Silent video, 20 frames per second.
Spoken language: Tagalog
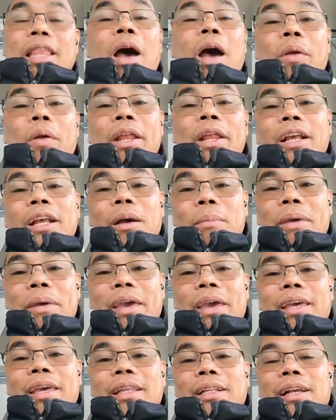Tao rin
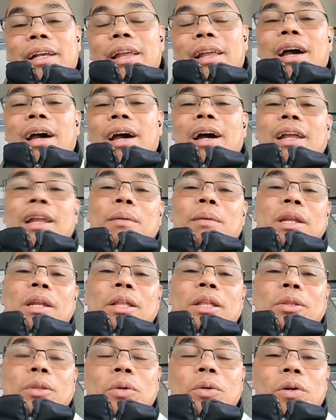kami, kailangan
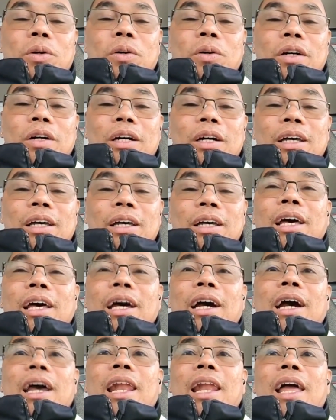namin ng tulong,
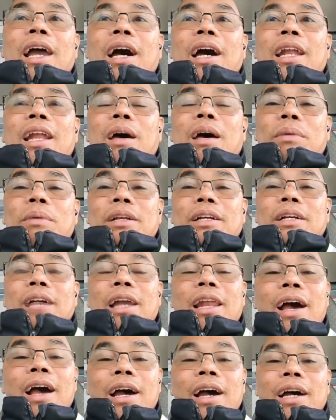kailangan namin,
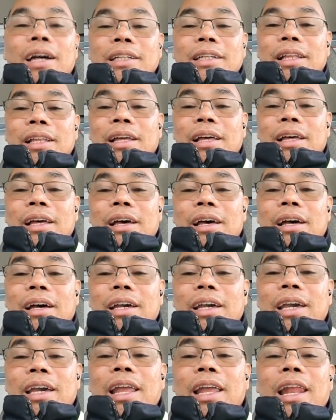kailangan
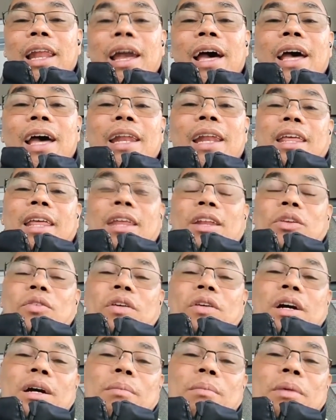uh, kilalanin
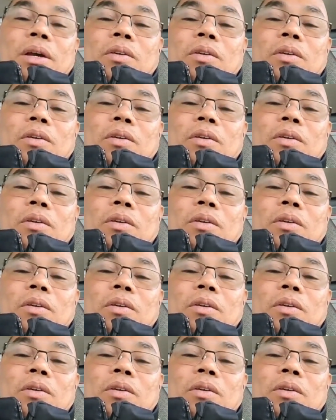yung aming